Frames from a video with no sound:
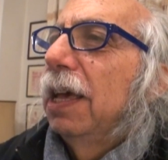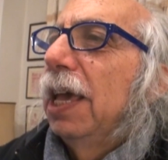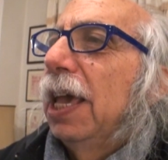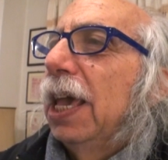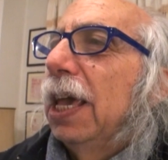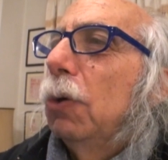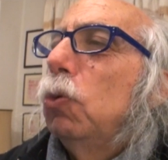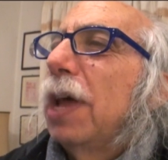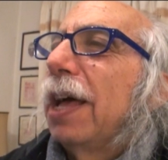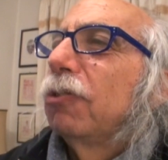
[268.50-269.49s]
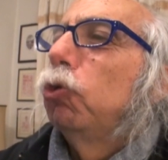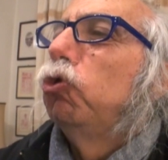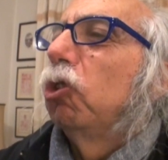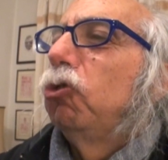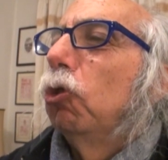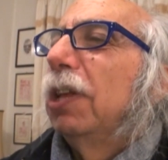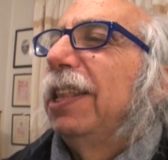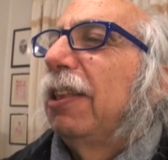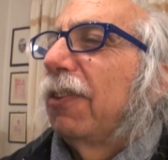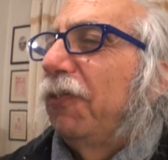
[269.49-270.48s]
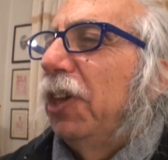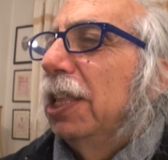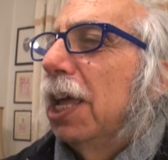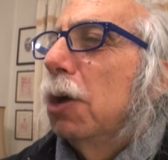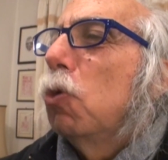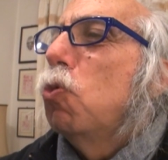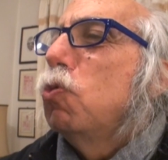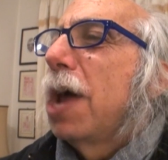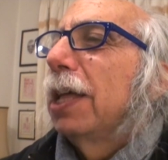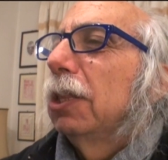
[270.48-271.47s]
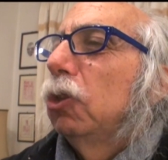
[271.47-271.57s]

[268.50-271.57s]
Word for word: è una successione di sfide, una